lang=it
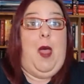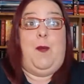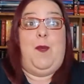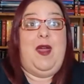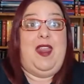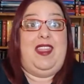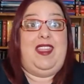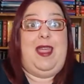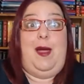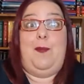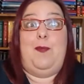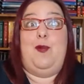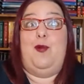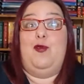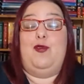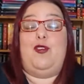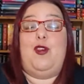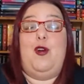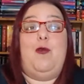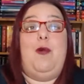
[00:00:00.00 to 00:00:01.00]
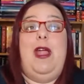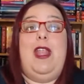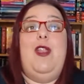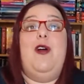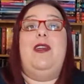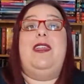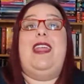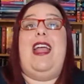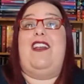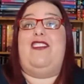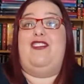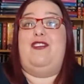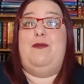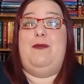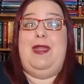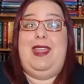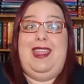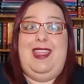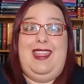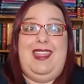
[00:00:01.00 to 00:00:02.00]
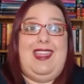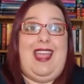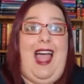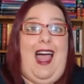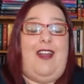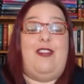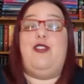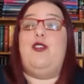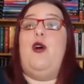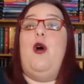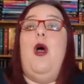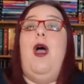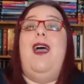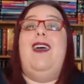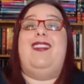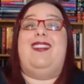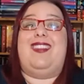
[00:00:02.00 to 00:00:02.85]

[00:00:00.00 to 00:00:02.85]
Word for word: Perché appunto quello che ha sminchiato